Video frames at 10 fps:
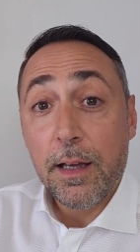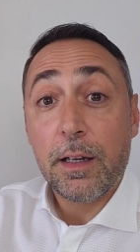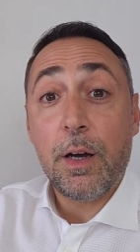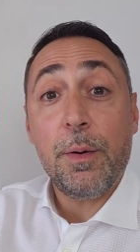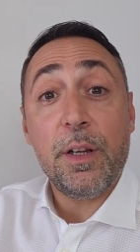
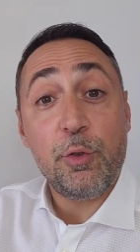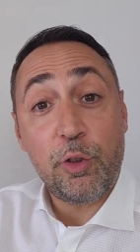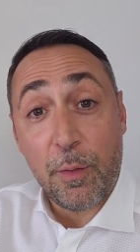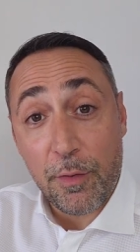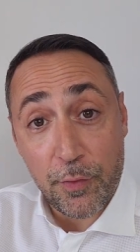come ne
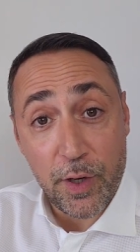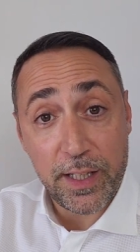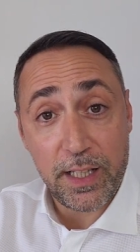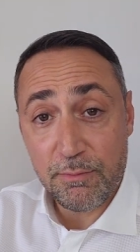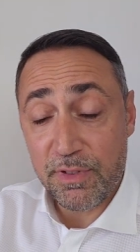usciamo
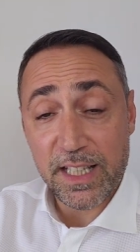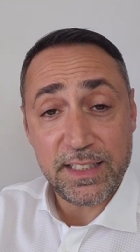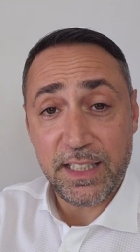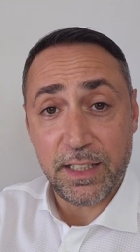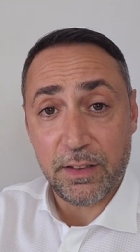fuori? Un
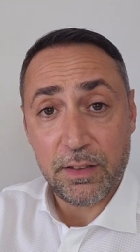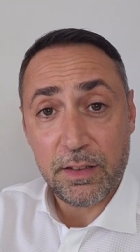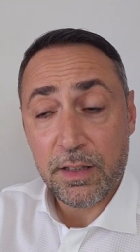casino.